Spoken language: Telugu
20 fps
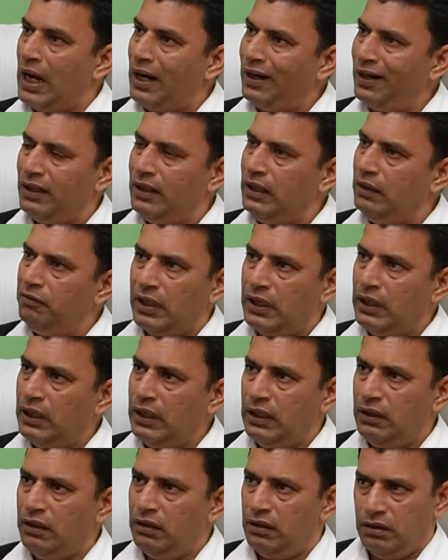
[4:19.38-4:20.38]
అంటే
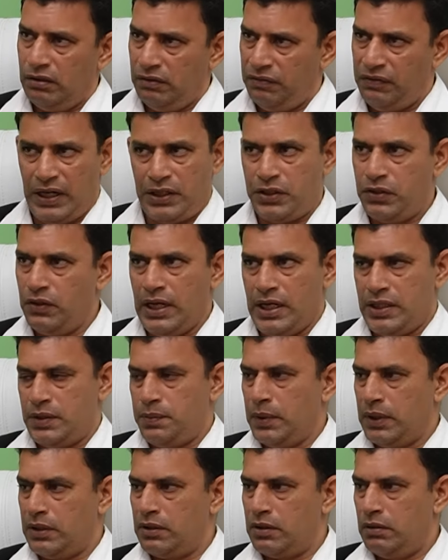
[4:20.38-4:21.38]
ఇవన్నీ ఫ్యాక్చువల్
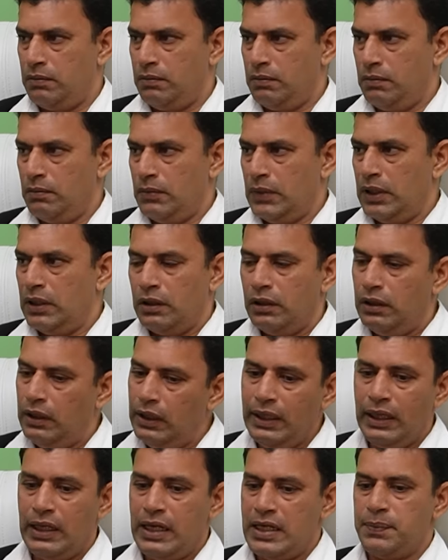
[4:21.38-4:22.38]
ఆస్పెక్ట్స్
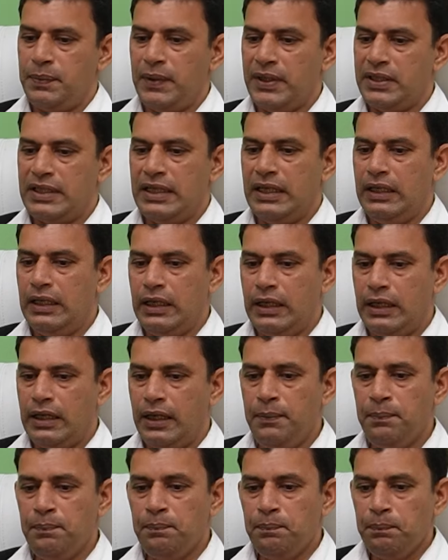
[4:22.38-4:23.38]
లీగల్ ఆస్పెక్ట్స్ ఏంటంటే
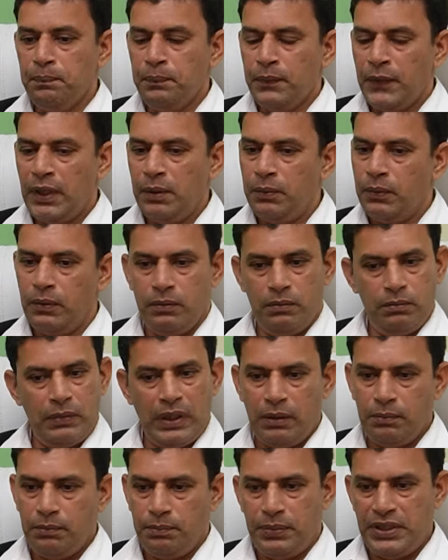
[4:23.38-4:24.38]
ఇప్పుడు
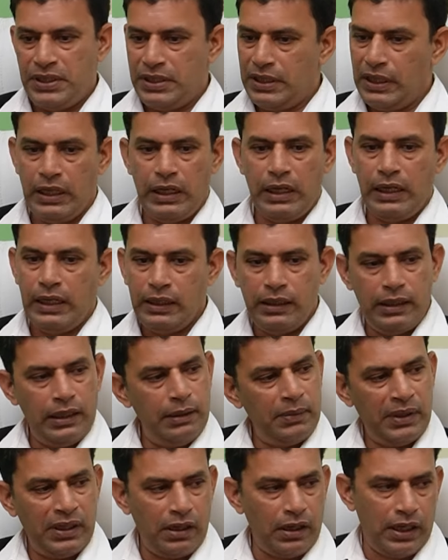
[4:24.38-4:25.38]
మనం పిక్షన్లో ఇది
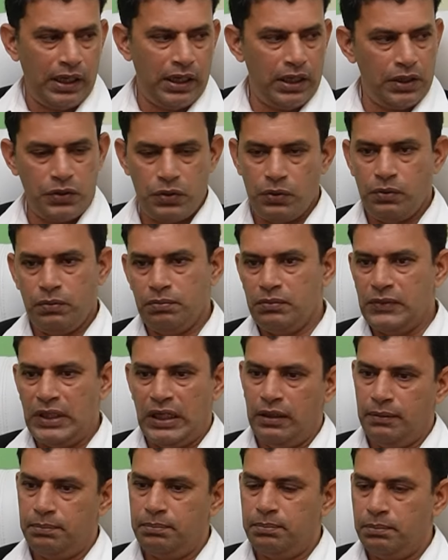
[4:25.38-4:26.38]
ఏమన్నా రాయొచ్చు
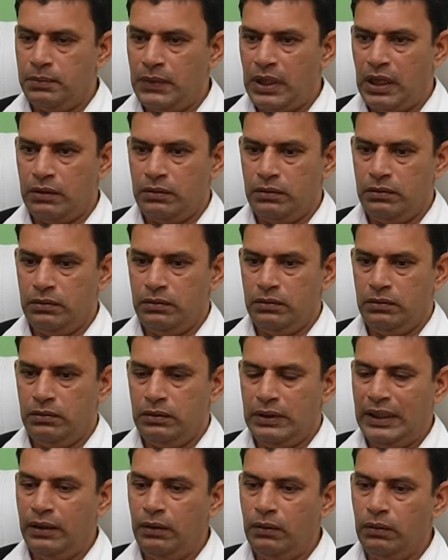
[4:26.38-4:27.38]
అంటే నాకు
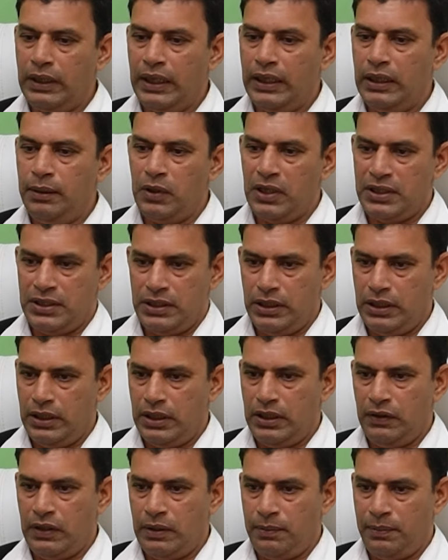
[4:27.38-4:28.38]
ఎందుకు ఎనిమాసిటీ
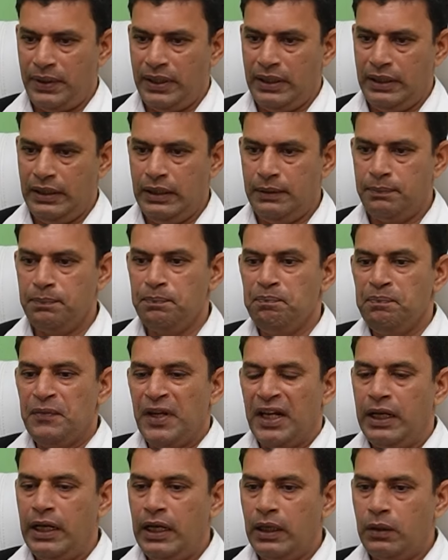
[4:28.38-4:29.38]
డెవలప్ అయింది
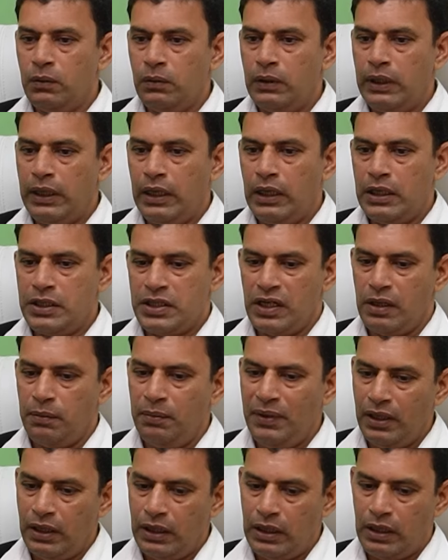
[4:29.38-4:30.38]
లేకుంటే
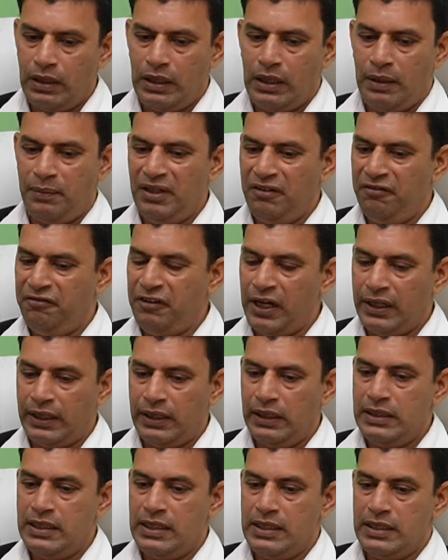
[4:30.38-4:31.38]
షర్మిల గారు నా మీద
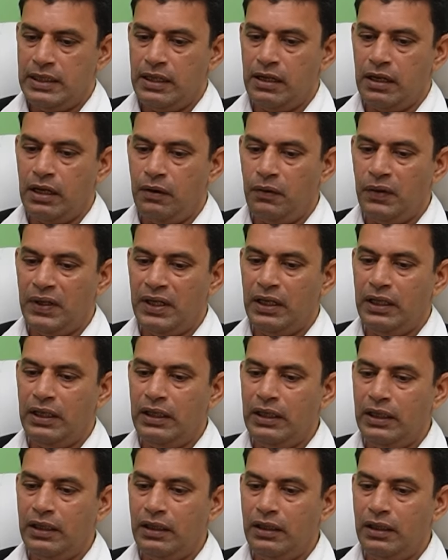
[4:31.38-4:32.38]
వ్యాఖ్యలు చేసింది కాబట్టి
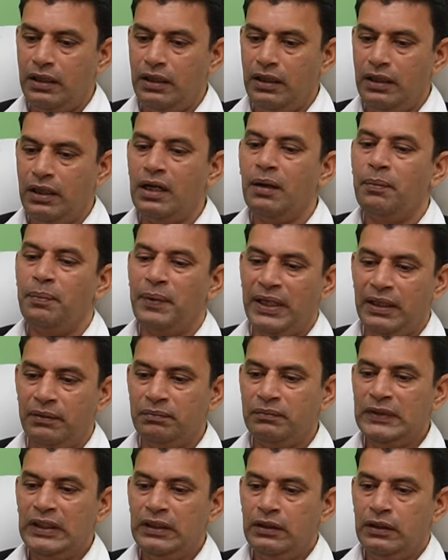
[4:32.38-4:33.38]
ఇకపై
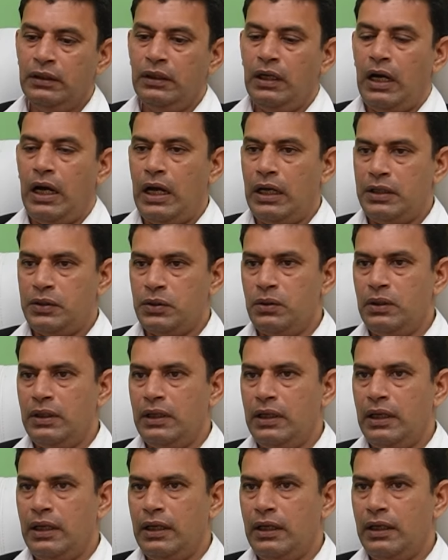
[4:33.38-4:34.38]

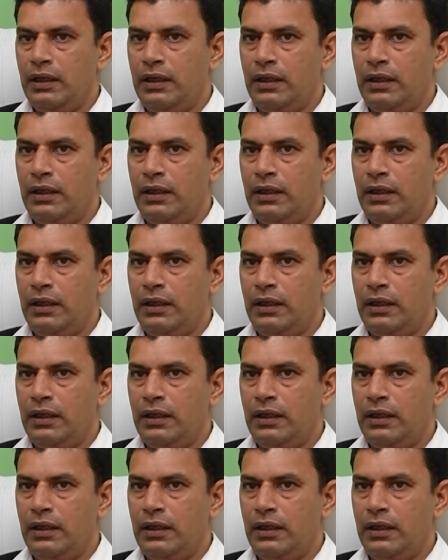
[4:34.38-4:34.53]
అసొంటి